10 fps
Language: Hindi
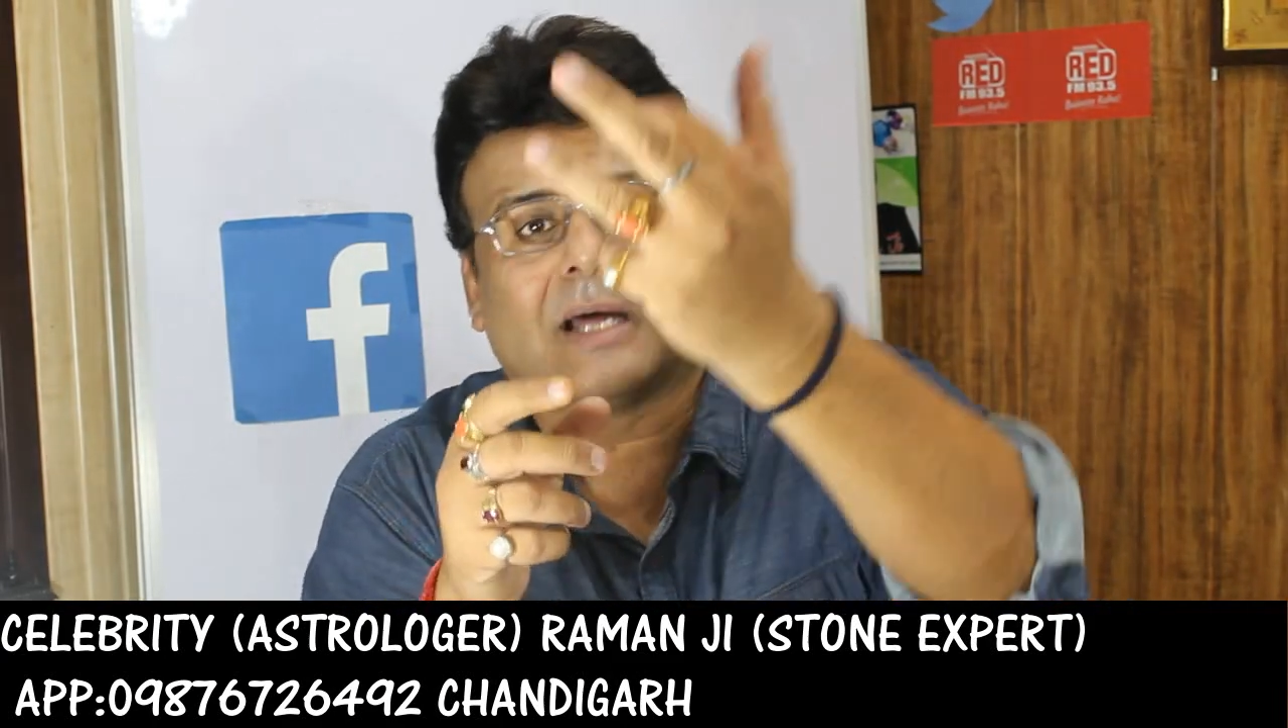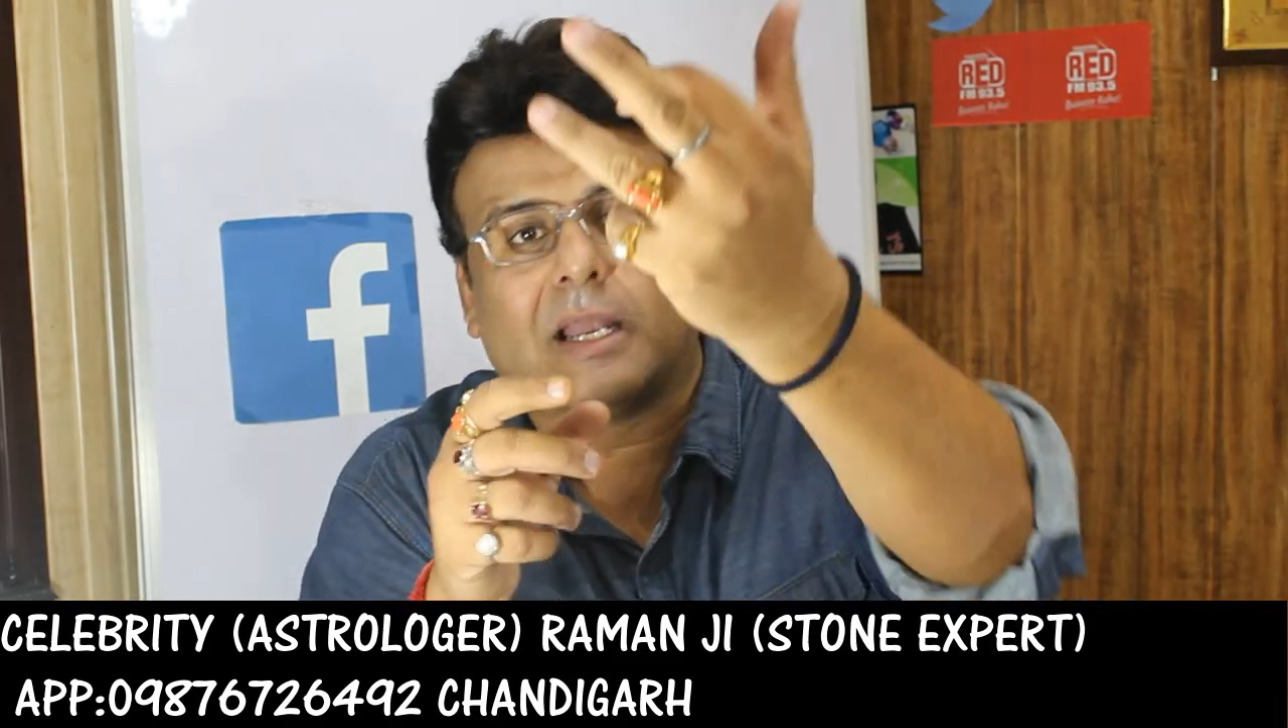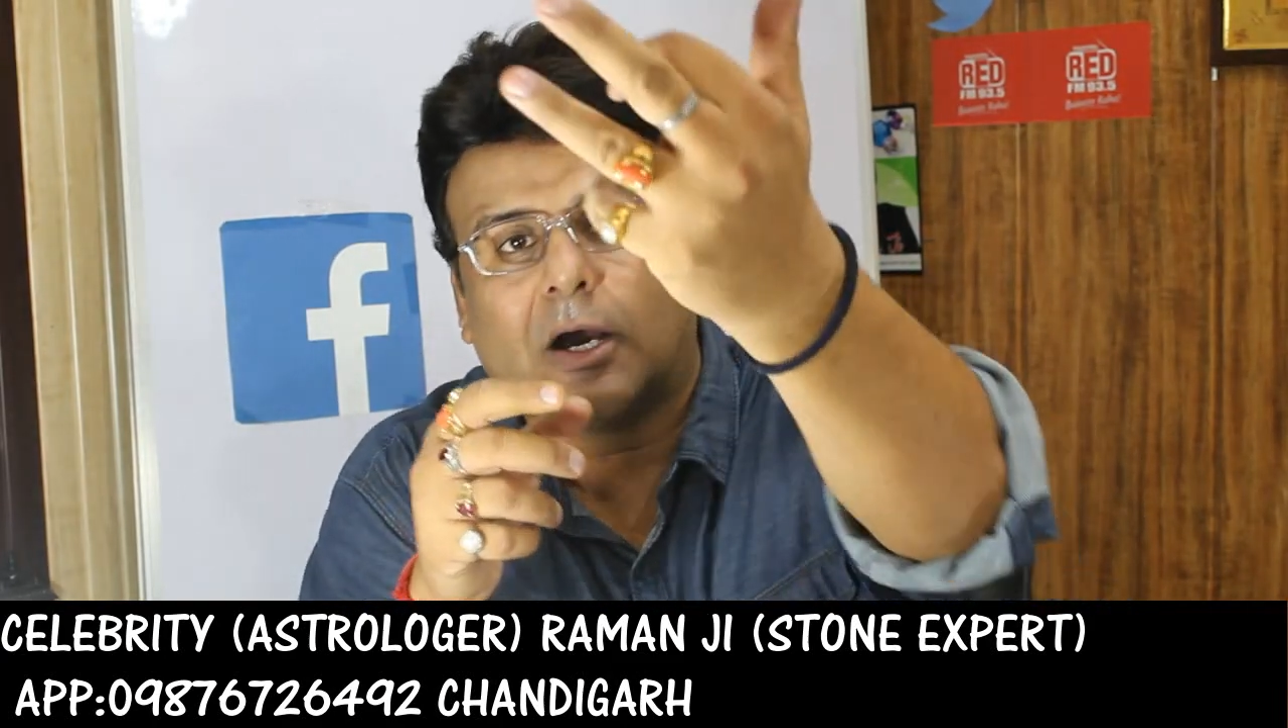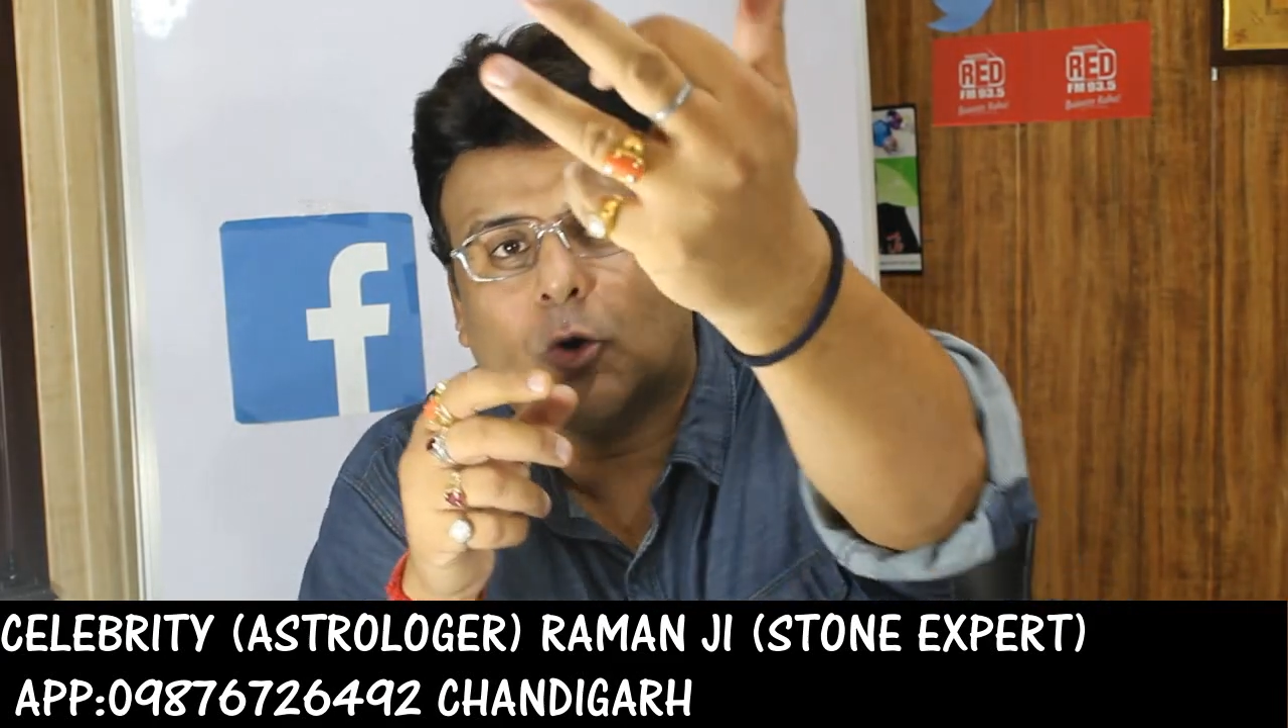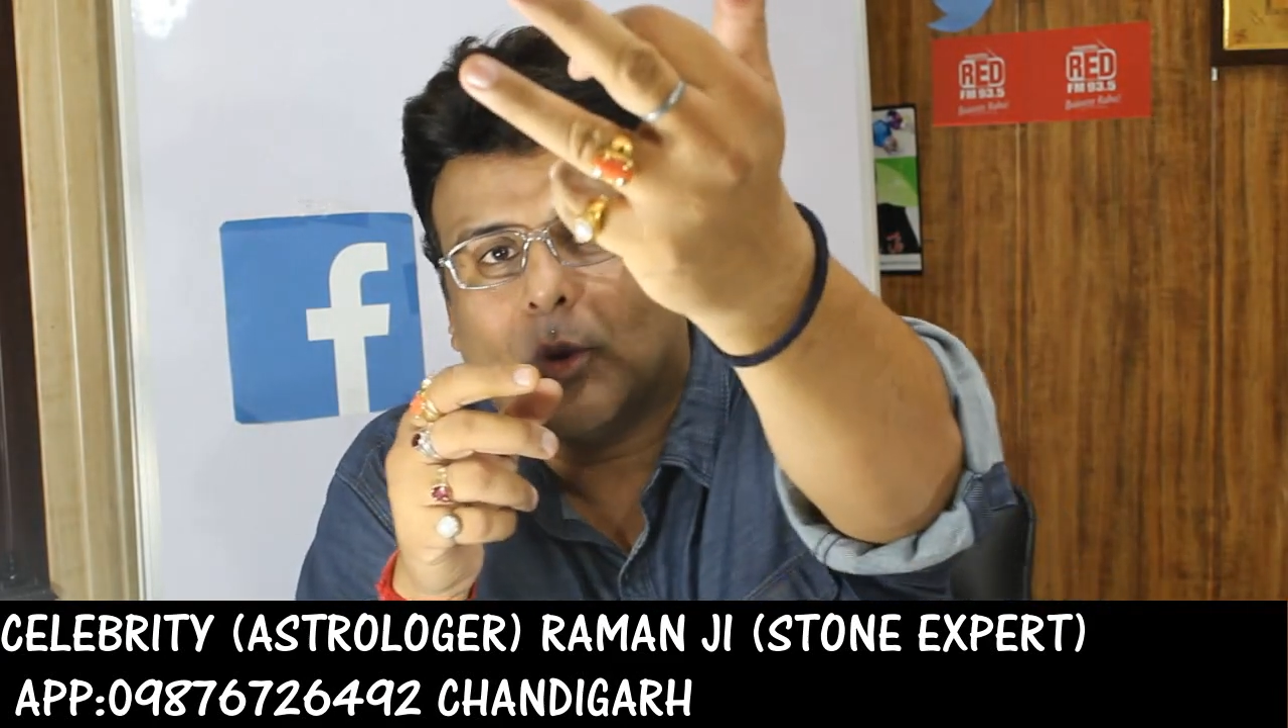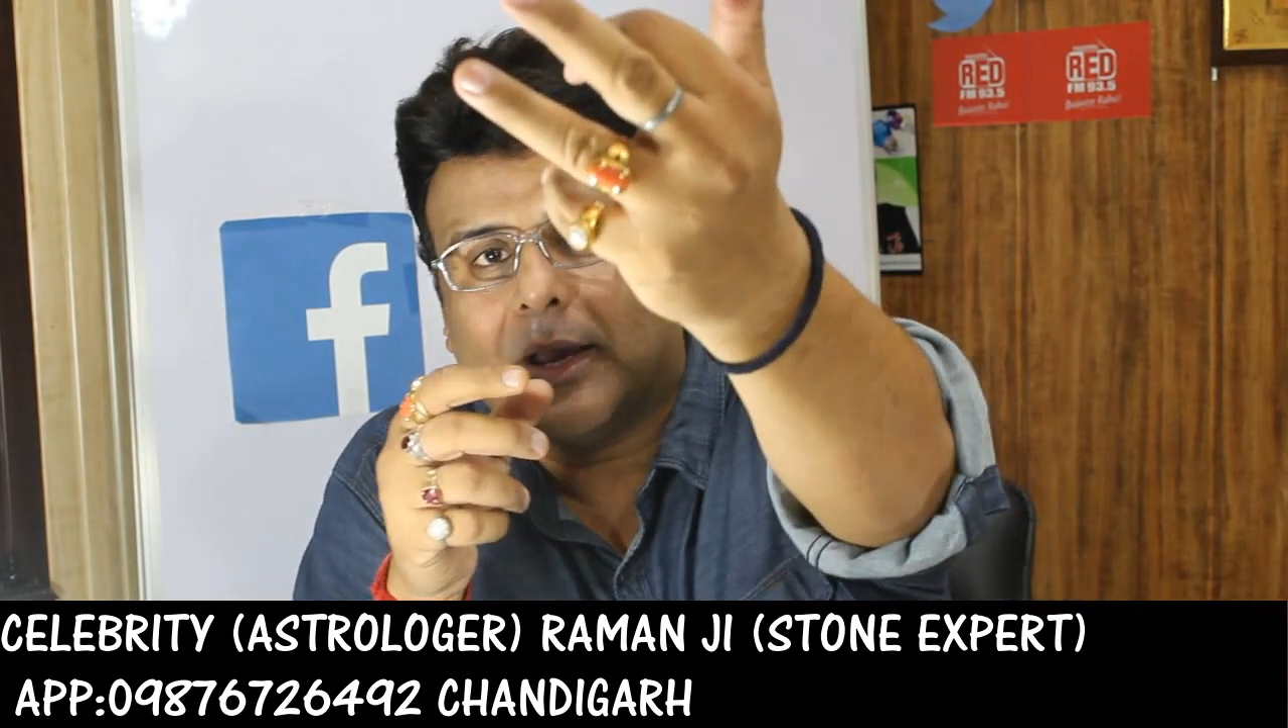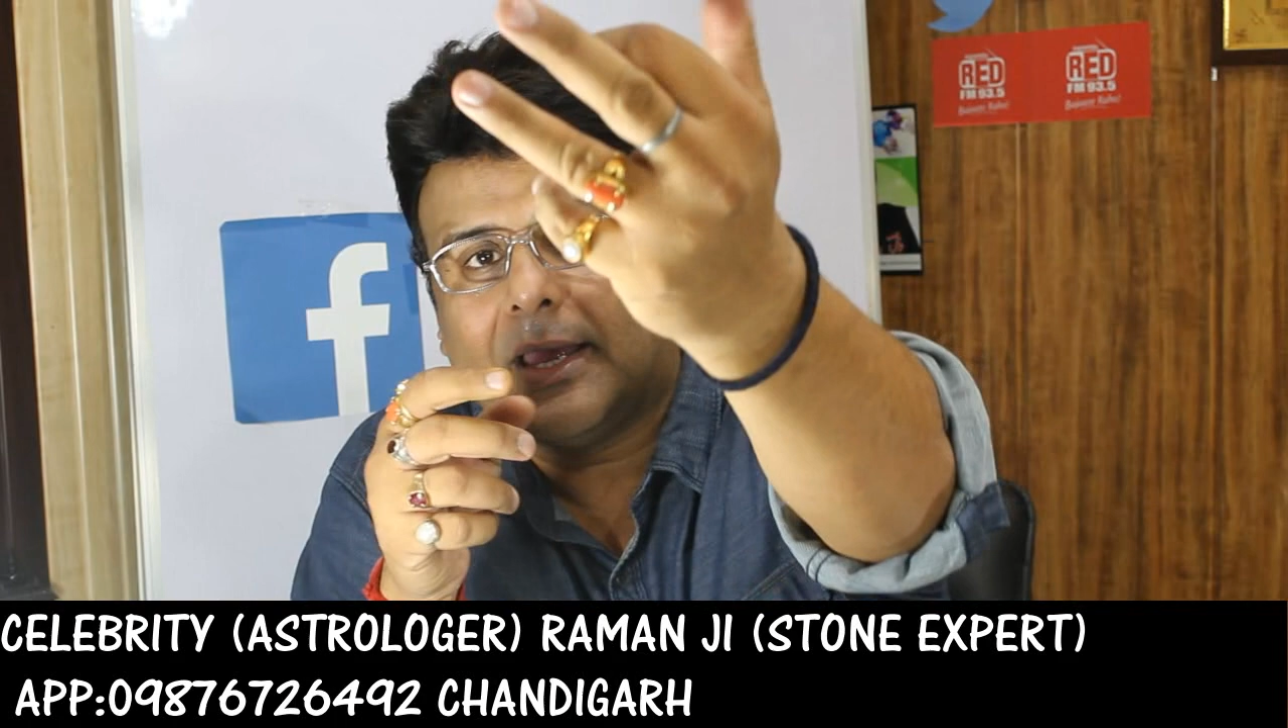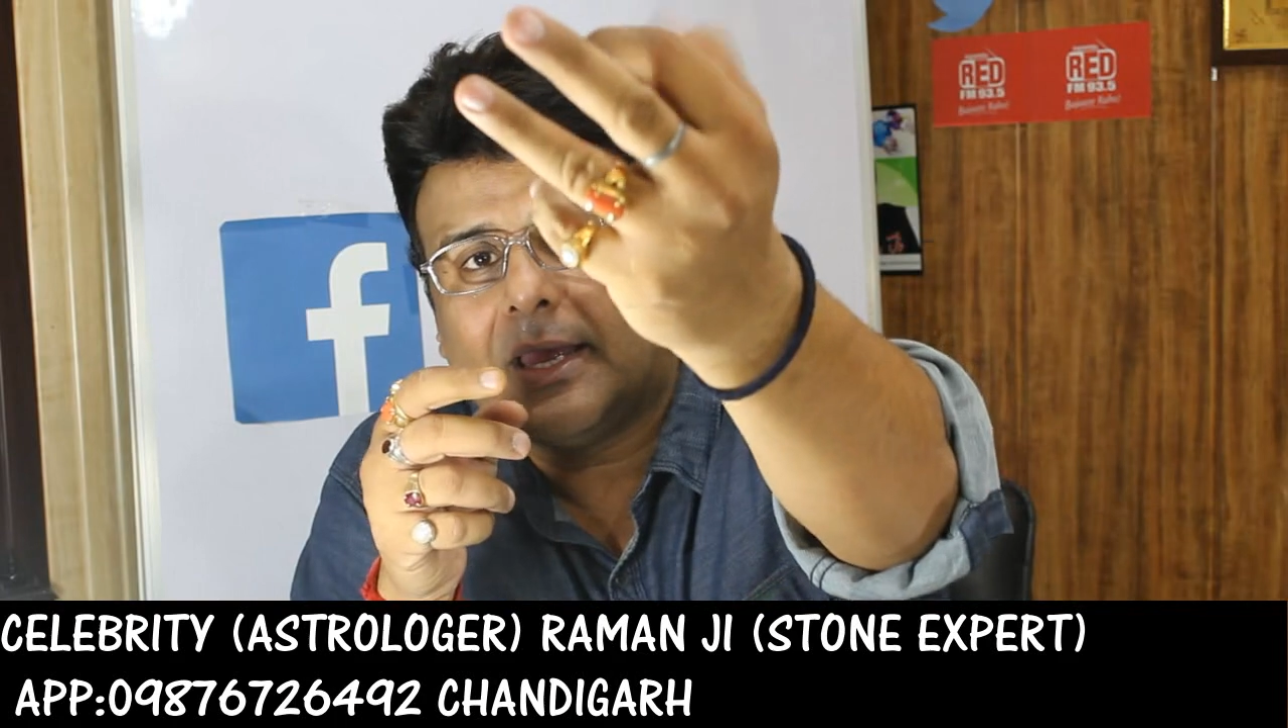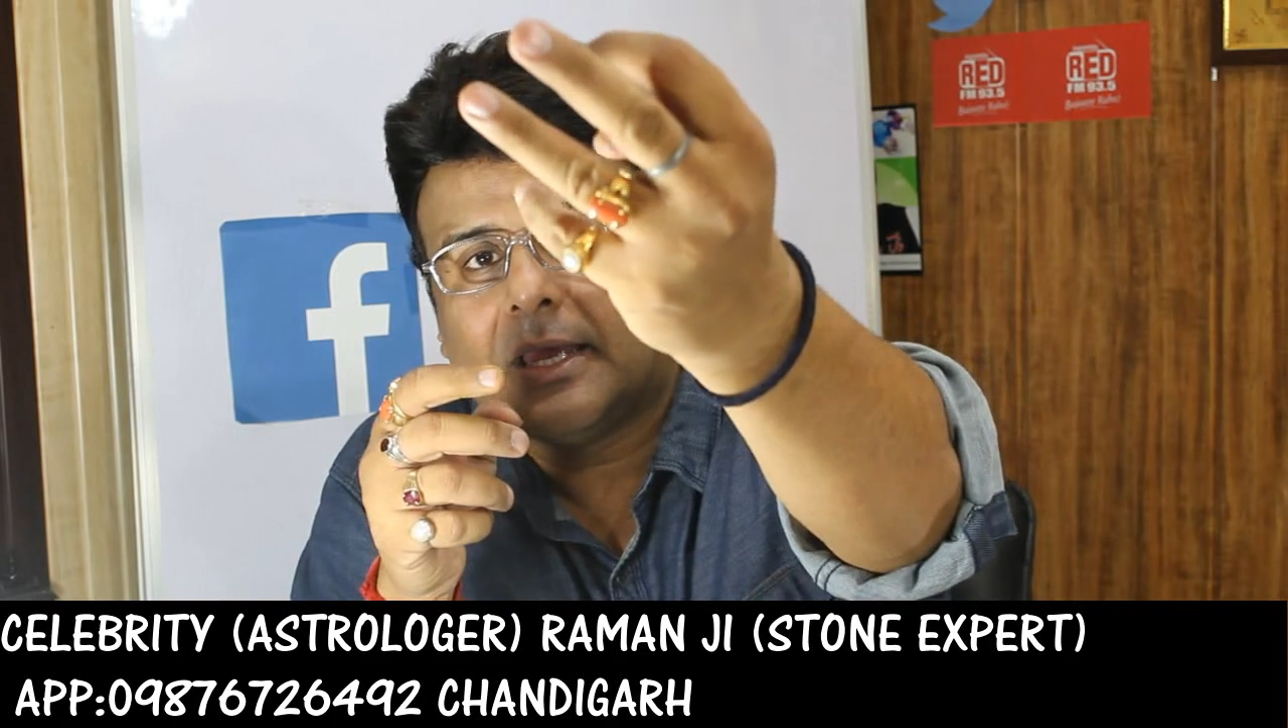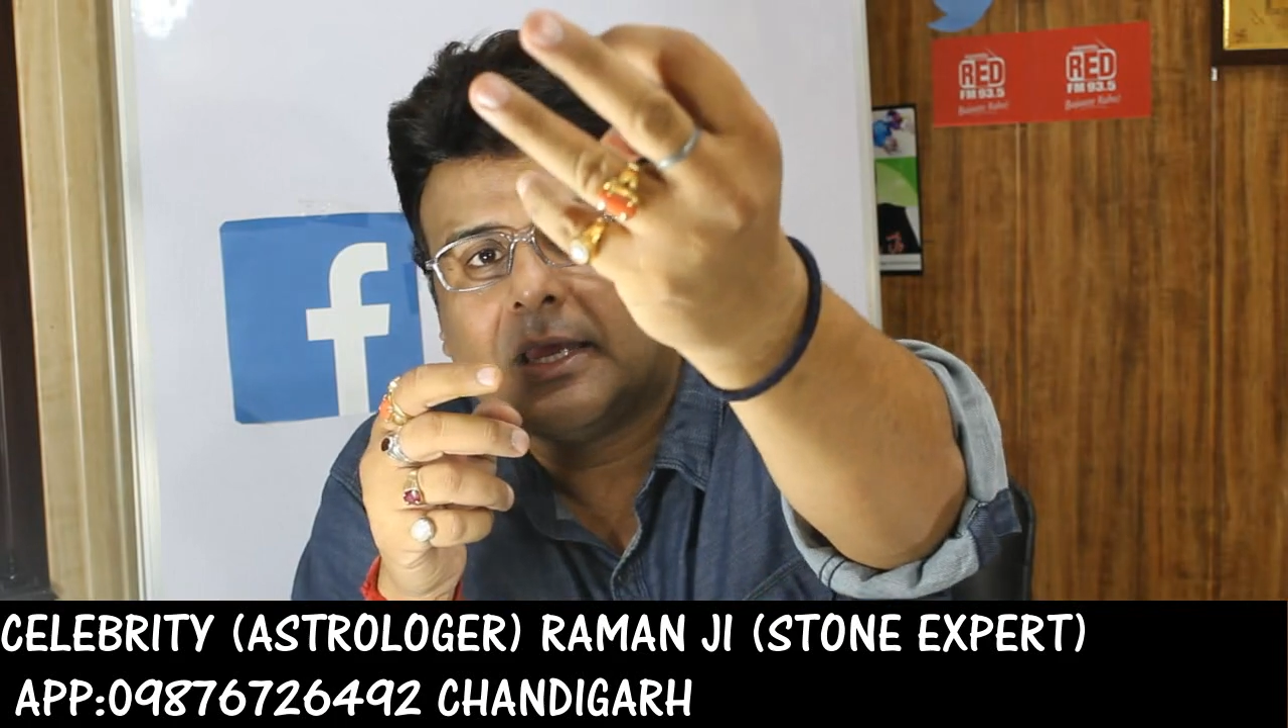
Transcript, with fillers: डाला हुआ है